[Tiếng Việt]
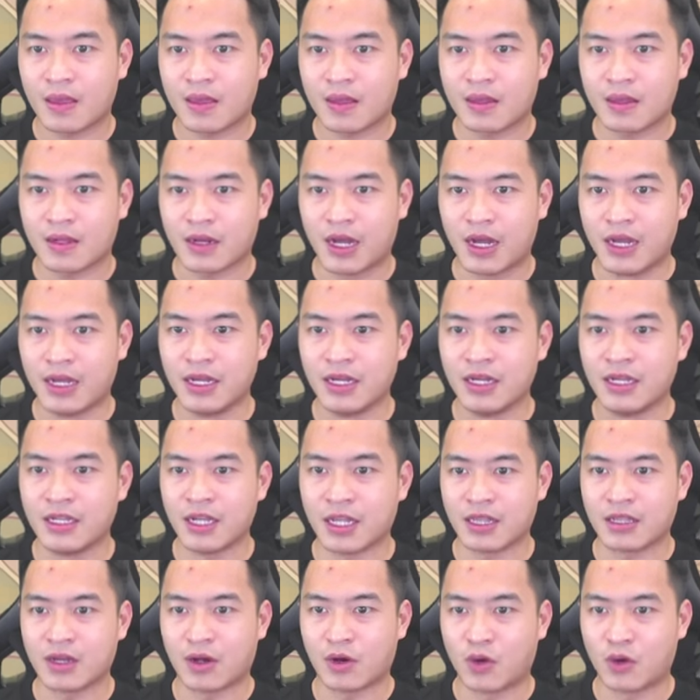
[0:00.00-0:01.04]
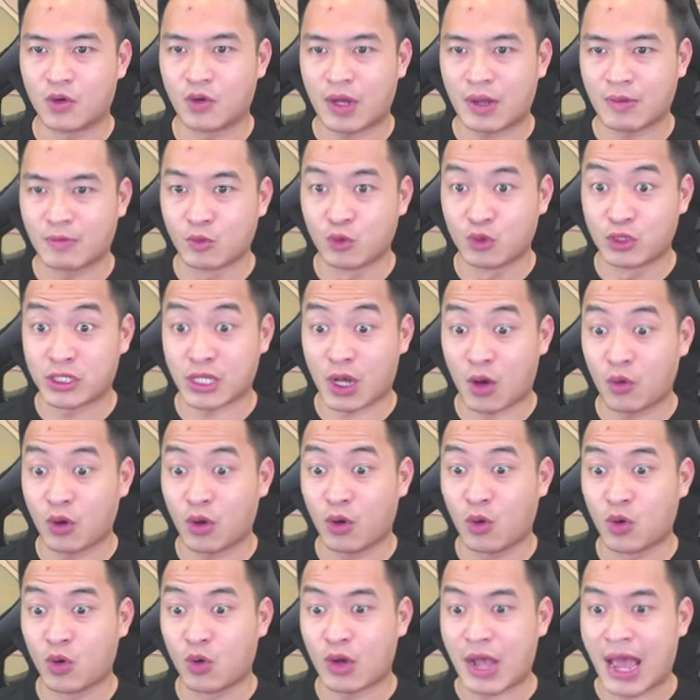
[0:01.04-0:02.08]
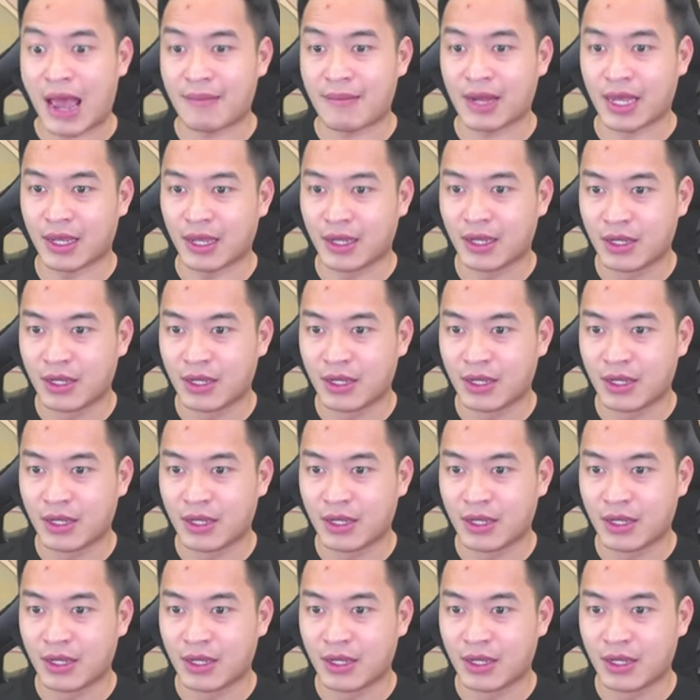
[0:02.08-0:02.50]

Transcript: Đây nhận thưởng hồ lô cam Ui 6 cái hồ lô cam này